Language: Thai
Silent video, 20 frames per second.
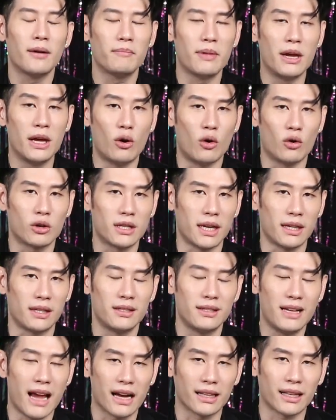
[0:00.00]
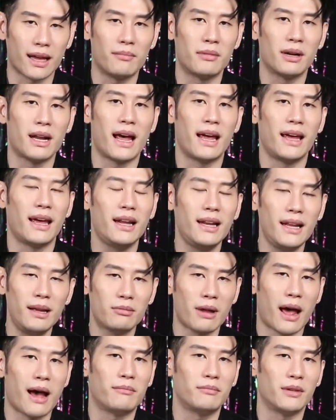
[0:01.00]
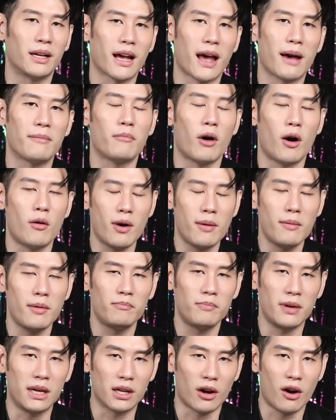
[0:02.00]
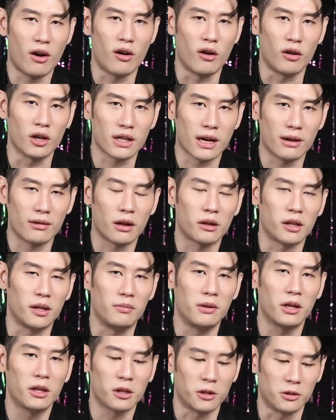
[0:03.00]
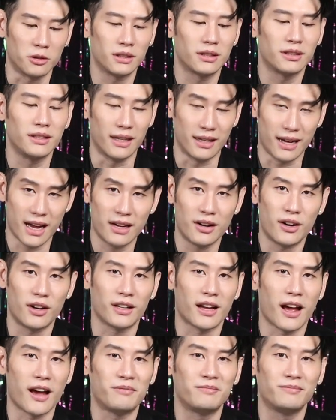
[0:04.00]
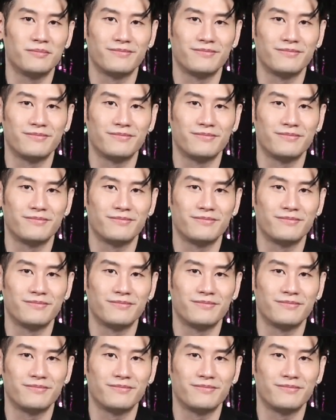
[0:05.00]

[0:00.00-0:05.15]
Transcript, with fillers: ปี67อยากทำอะไรให้รีบทำนะครับเพราะว่าเป็นปีทองของชาวราศีพฤษภอย่างแน่นอนครับ